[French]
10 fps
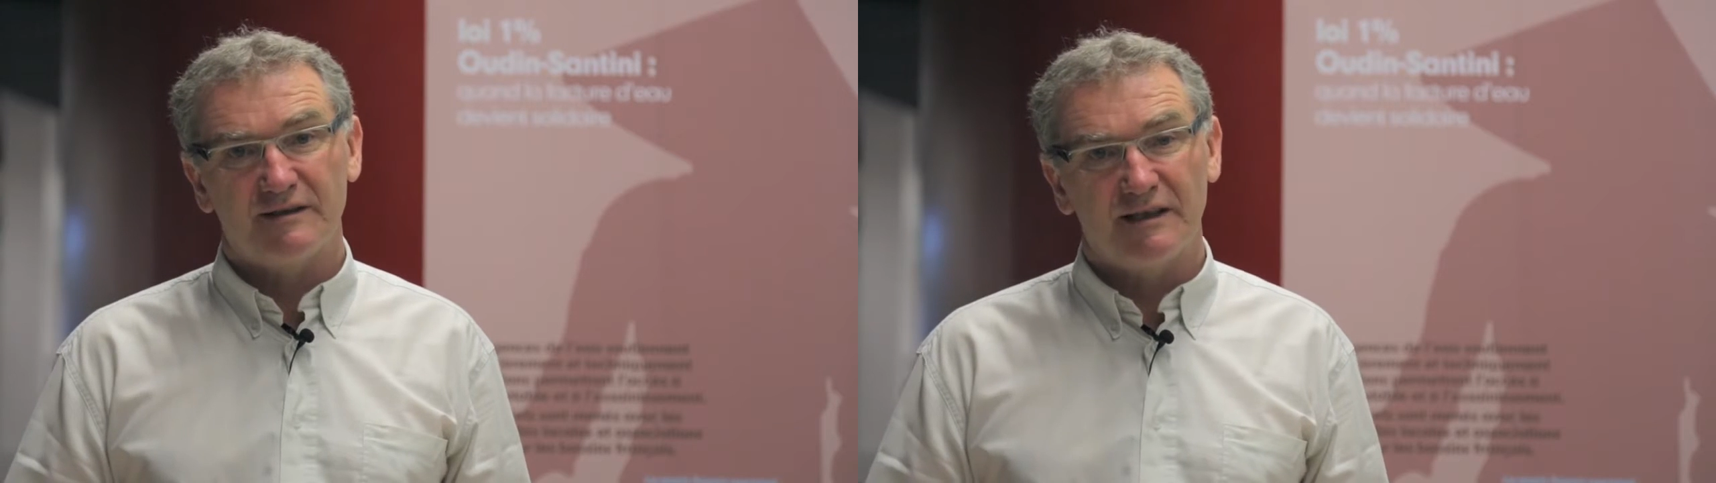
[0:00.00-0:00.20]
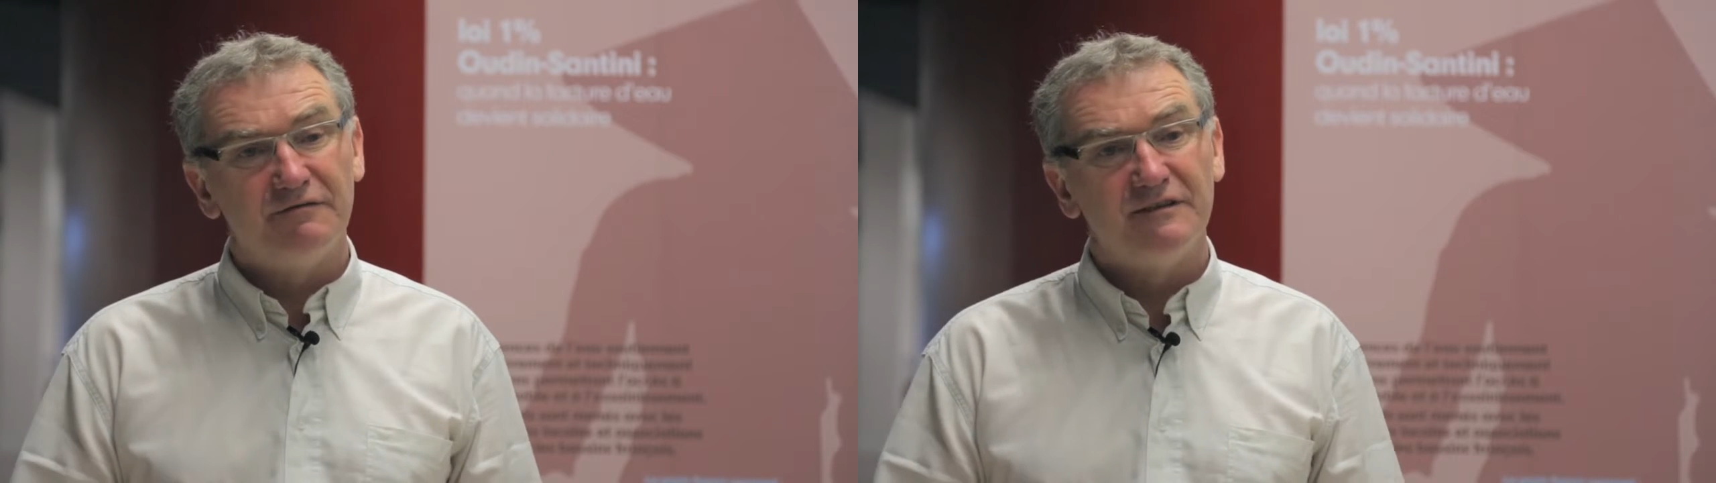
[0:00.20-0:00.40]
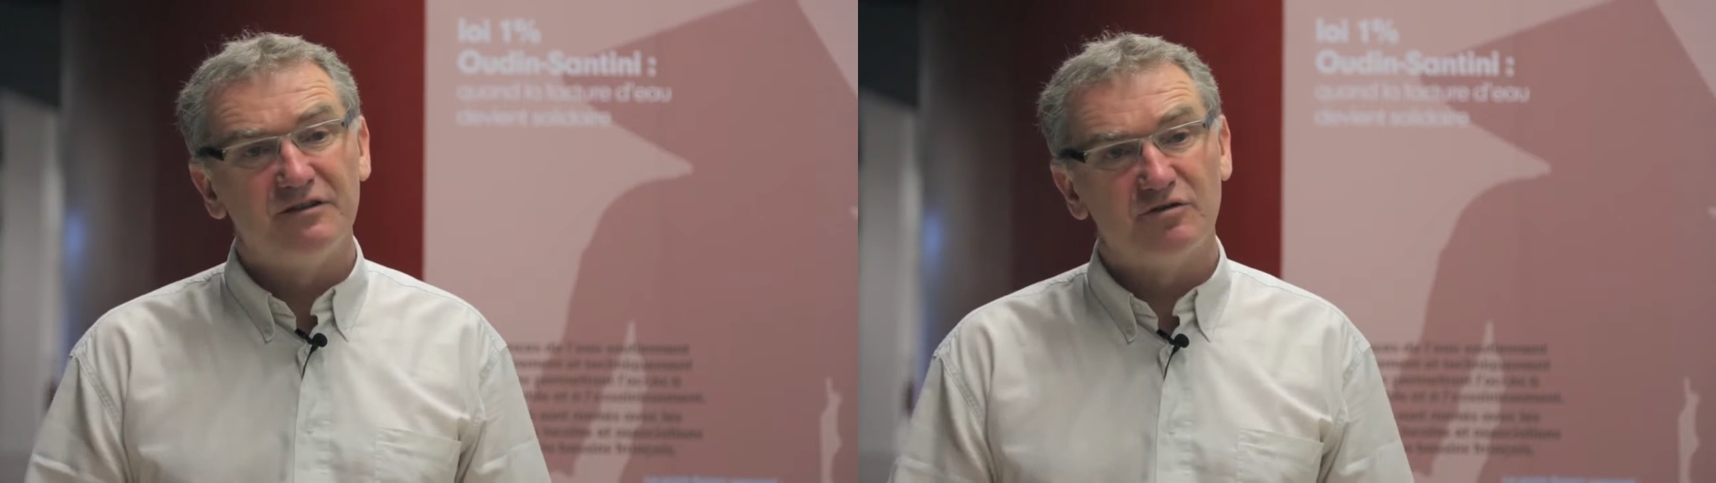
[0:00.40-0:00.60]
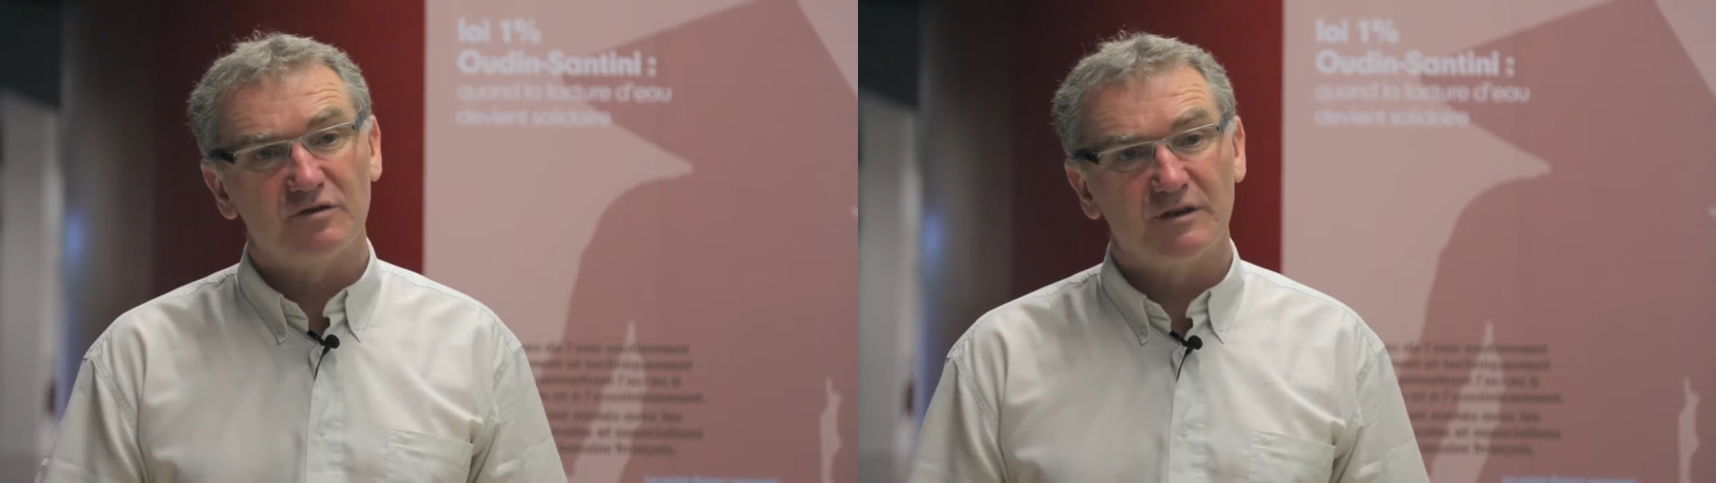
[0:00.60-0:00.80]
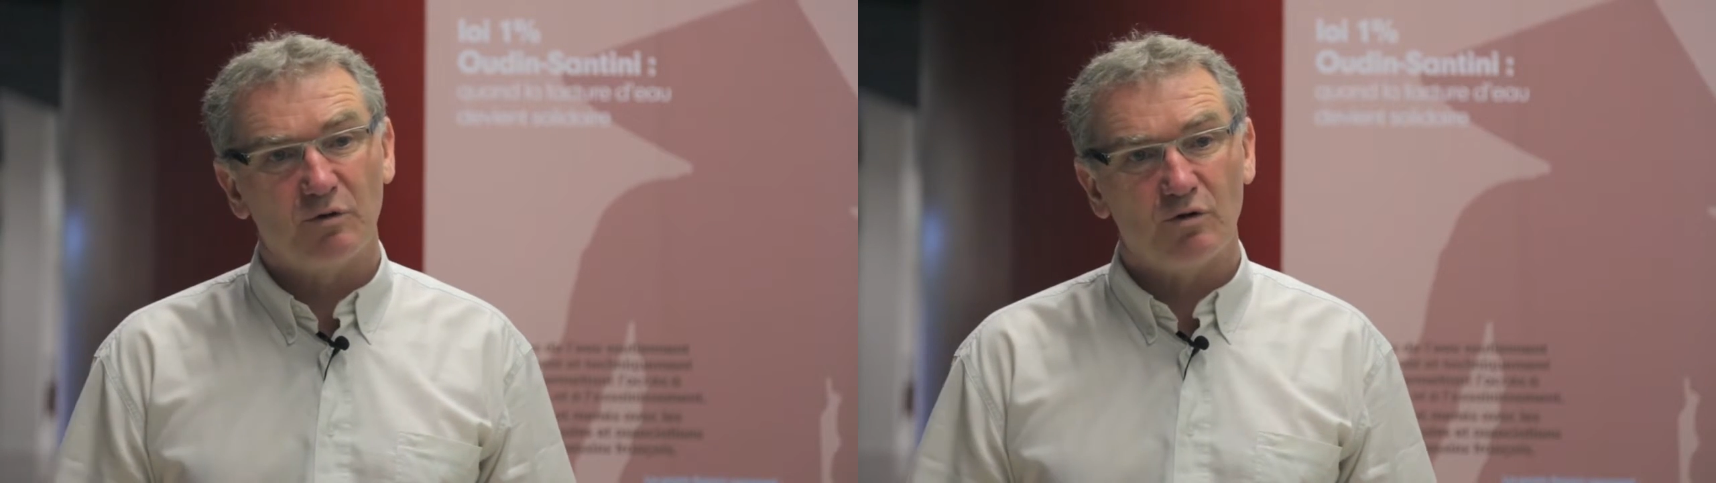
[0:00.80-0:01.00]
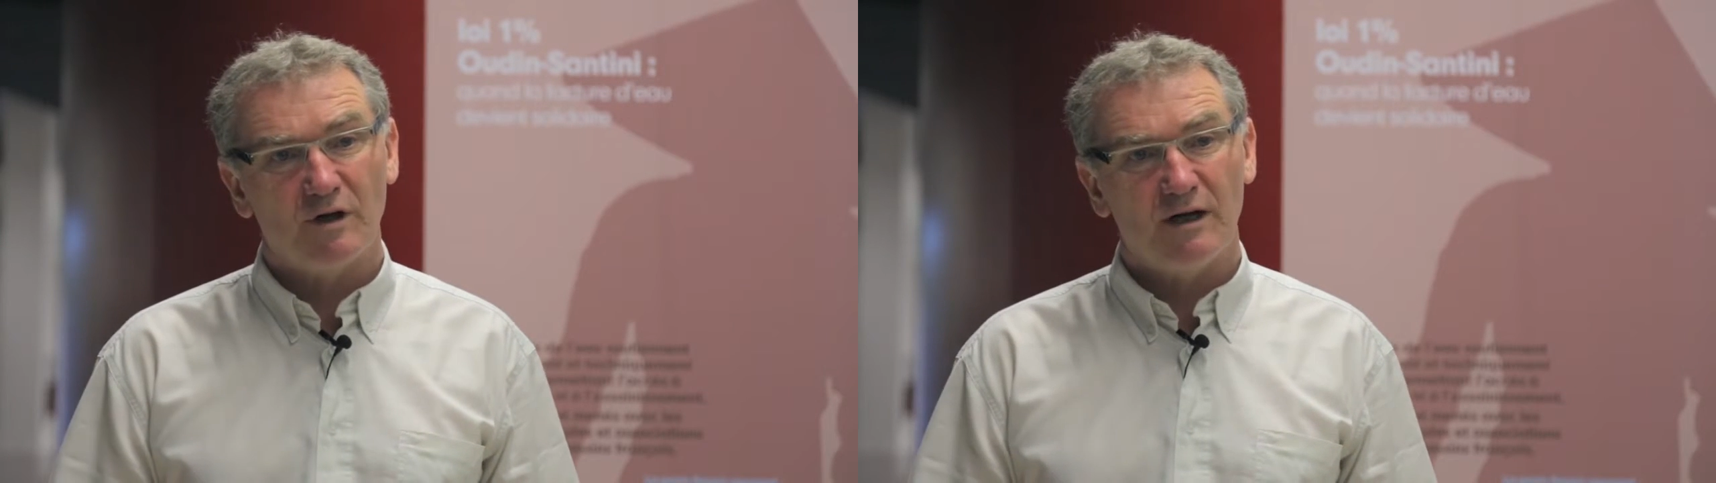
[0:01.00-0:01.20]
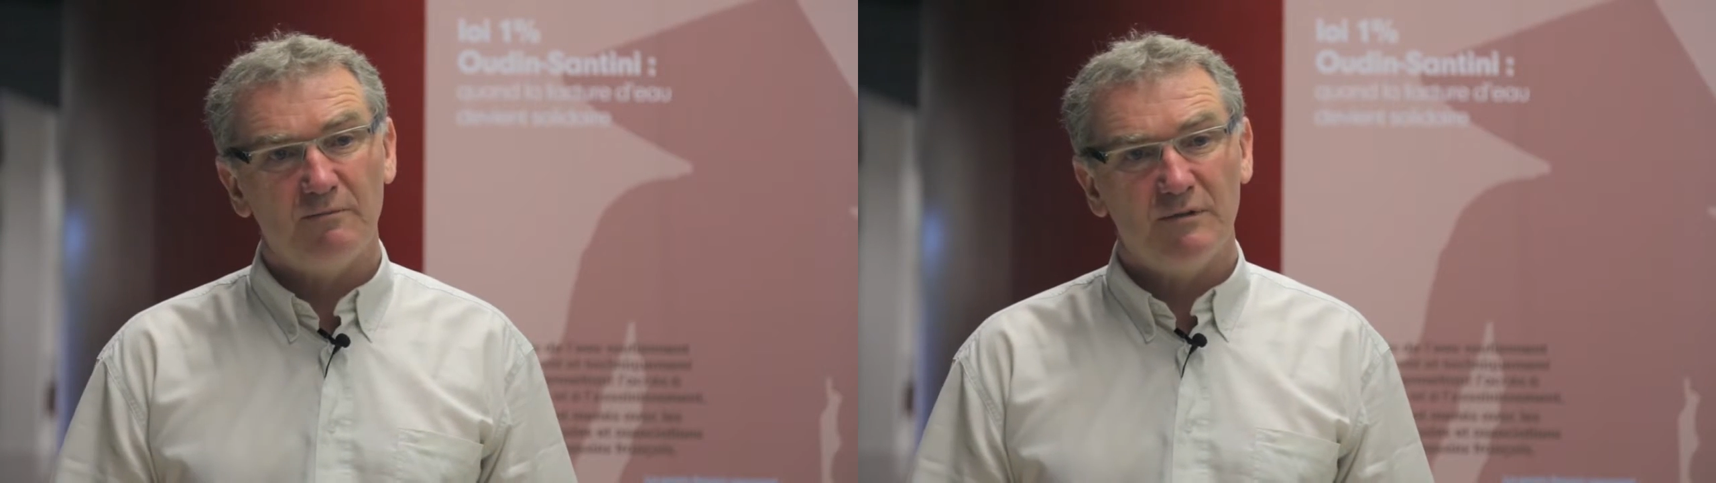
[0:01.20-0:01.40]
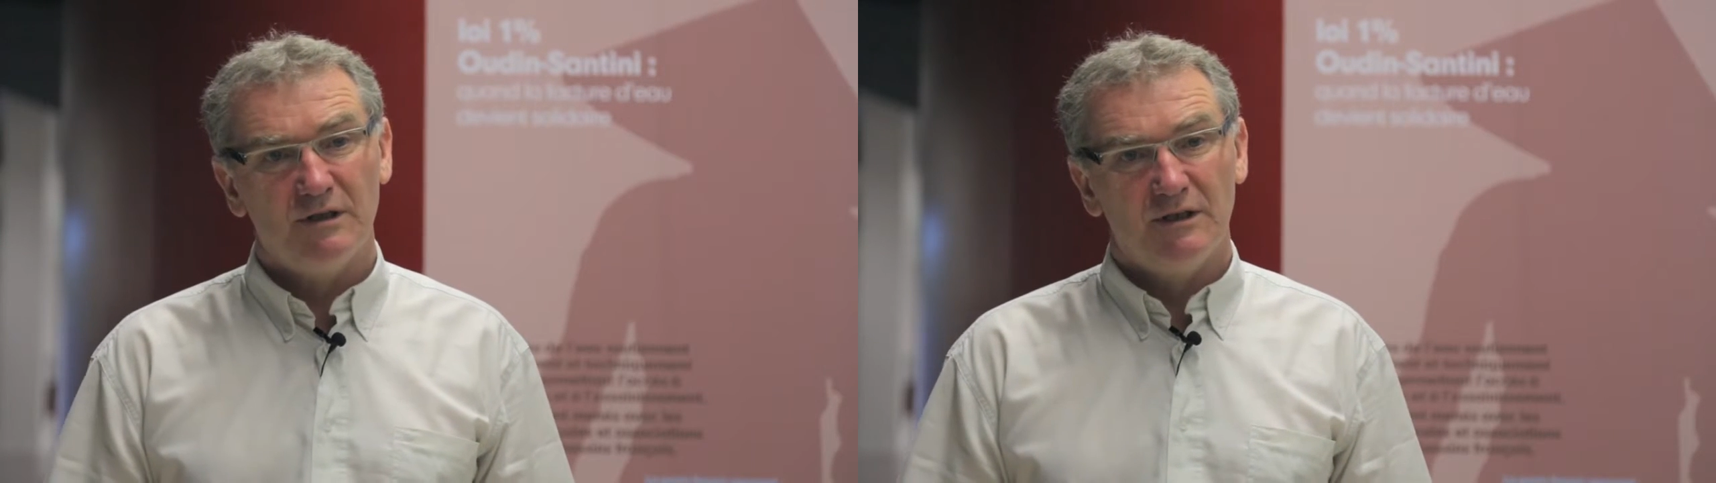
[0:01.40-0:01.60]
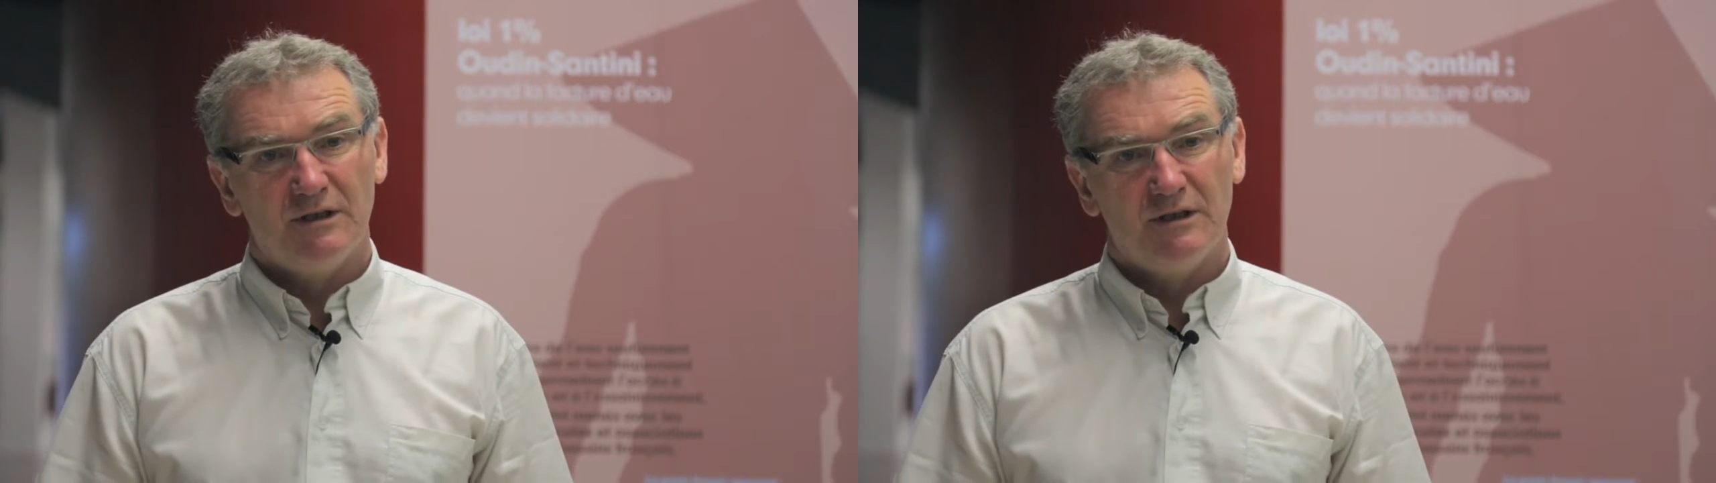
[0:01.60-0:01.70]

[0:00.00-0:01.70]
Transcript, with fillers: définition des programmes